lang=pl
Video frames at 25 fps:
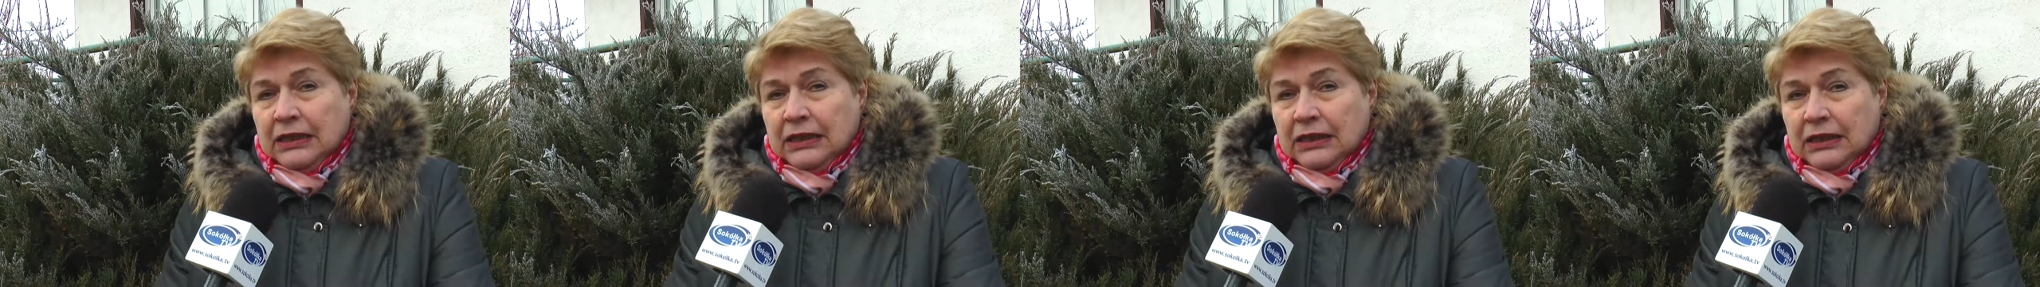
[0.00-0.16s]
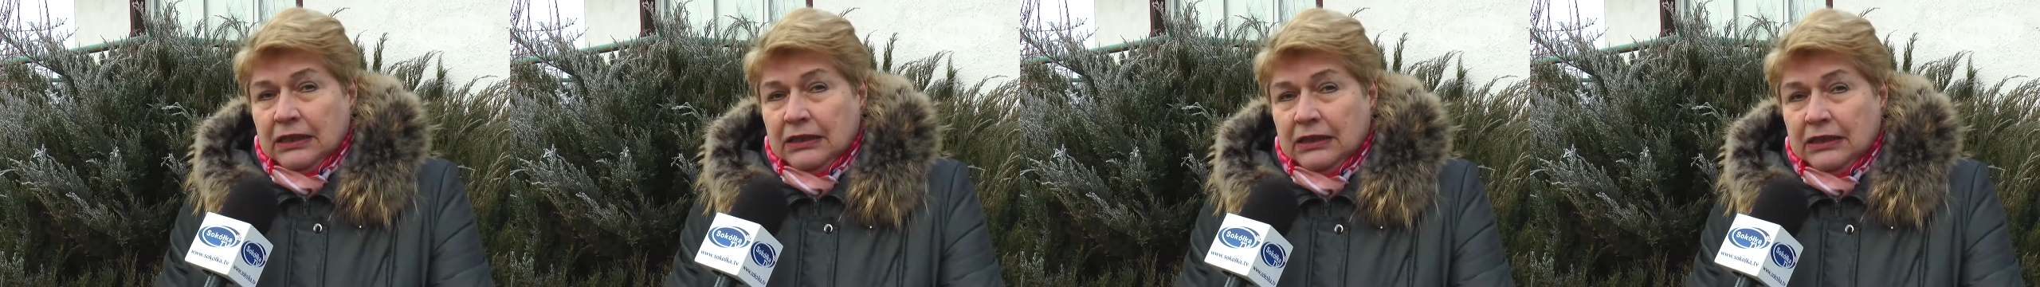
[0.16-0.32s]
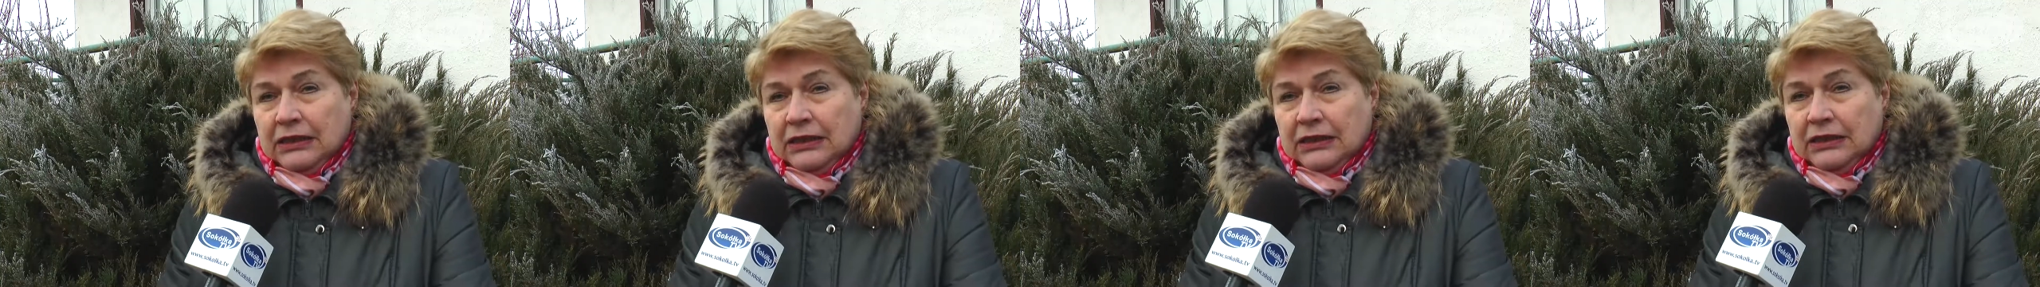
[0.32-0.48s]

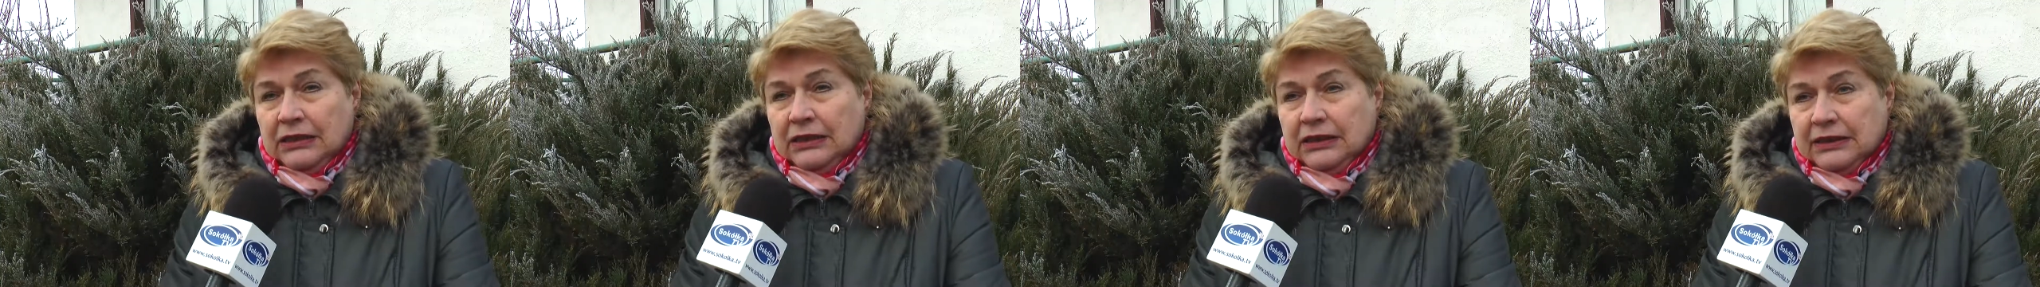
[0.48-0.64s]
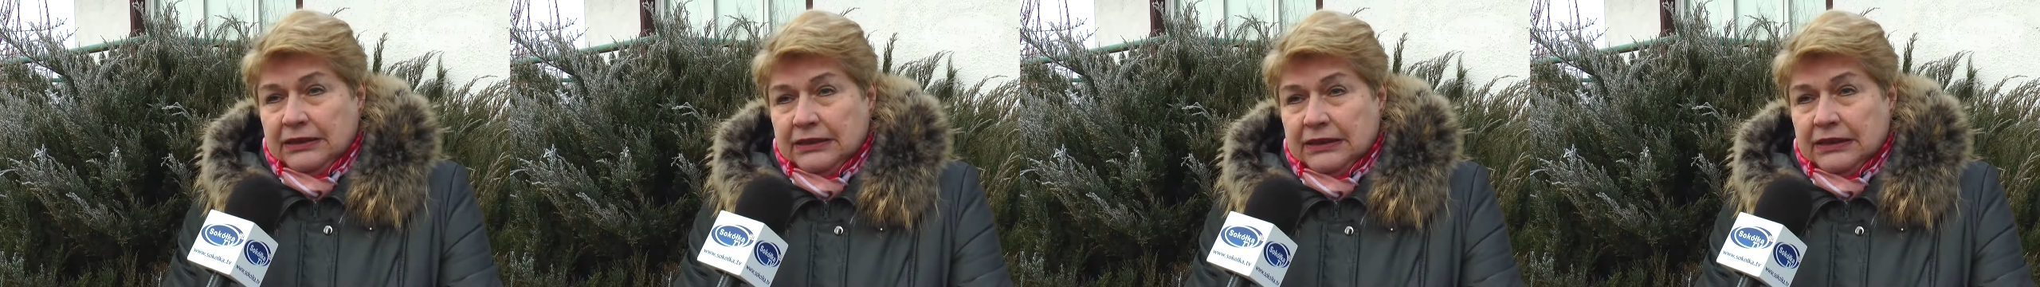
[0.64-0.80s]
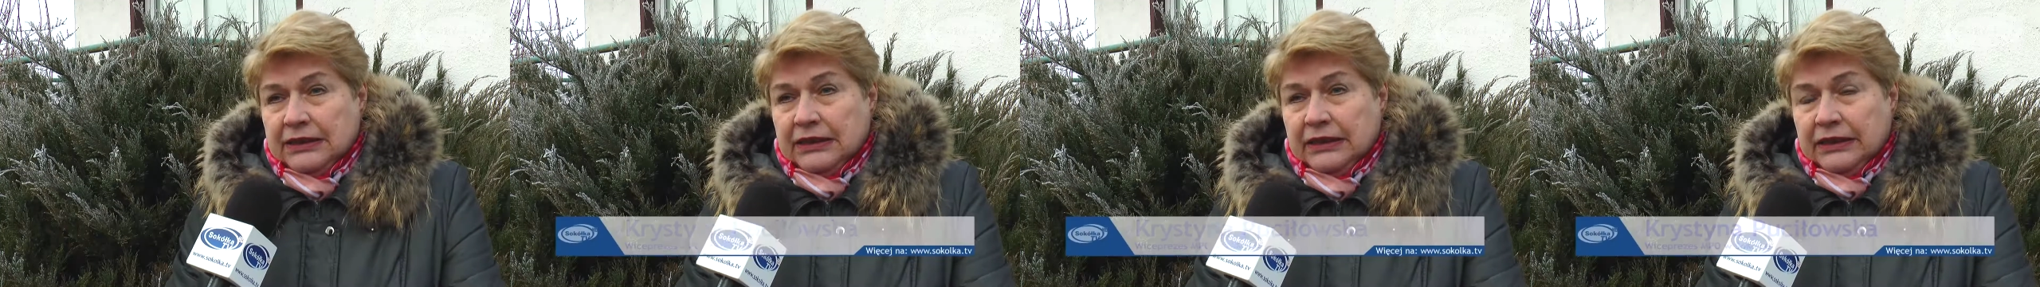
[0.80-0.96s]
e,
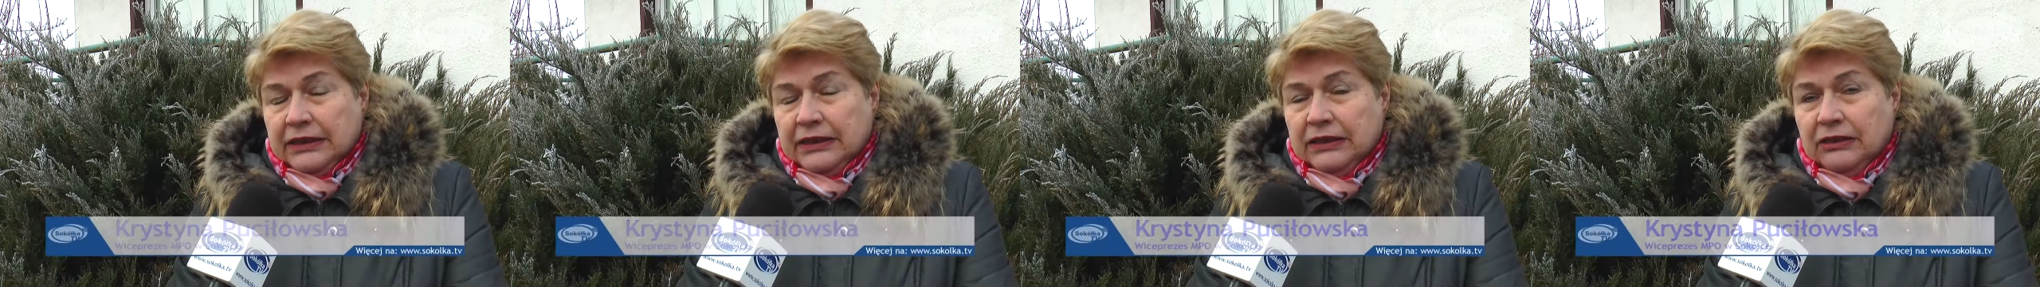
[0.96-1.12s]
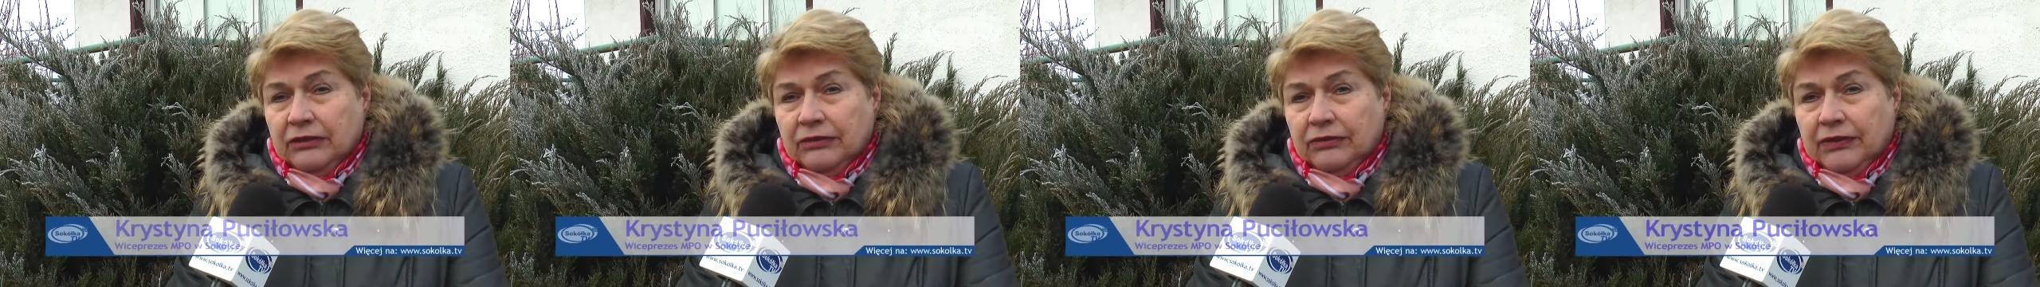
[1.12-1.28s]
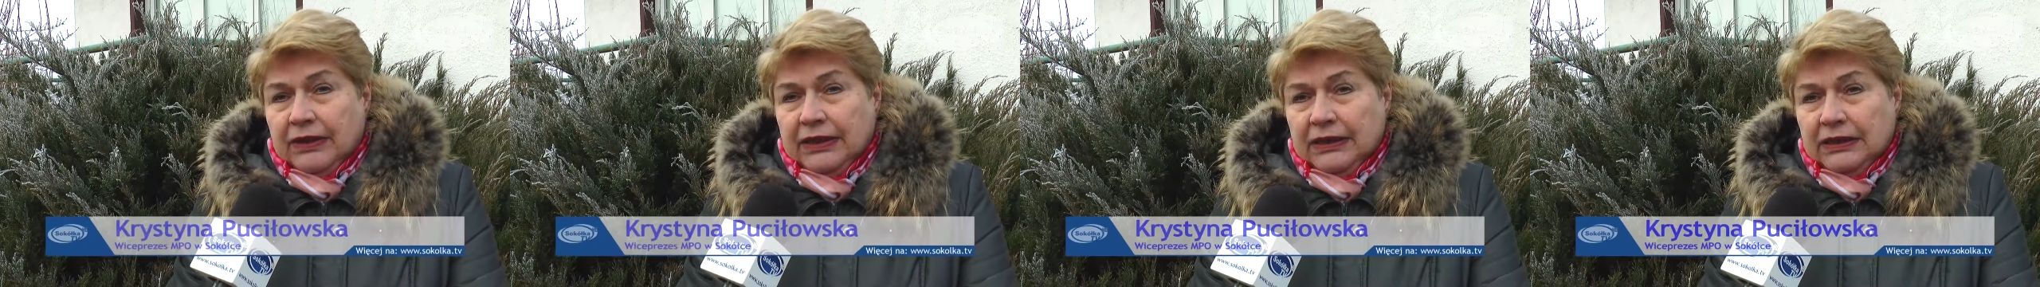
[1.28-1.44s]

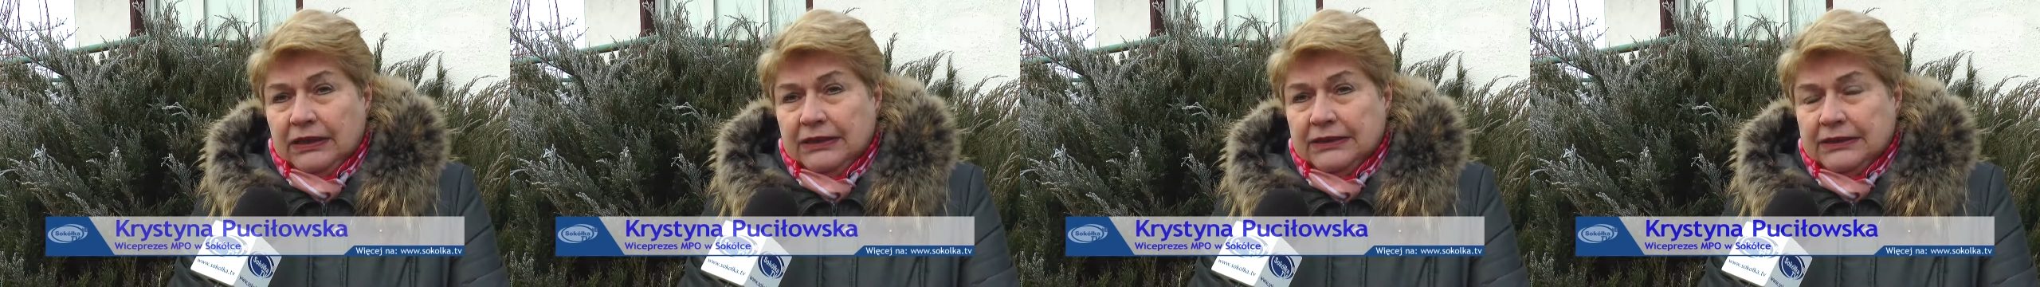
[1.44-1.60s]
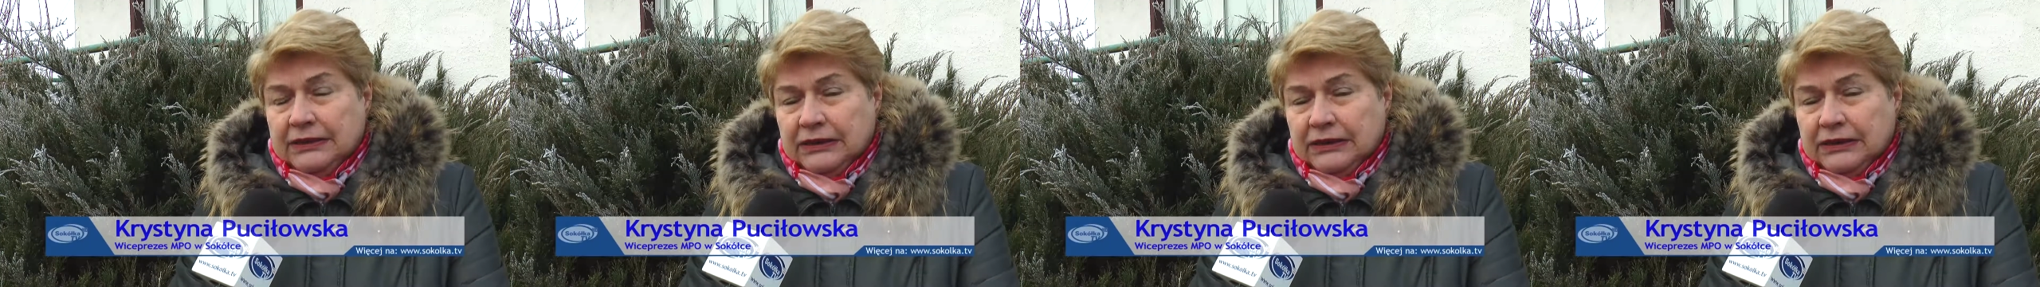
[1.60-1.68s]
niesegregowane,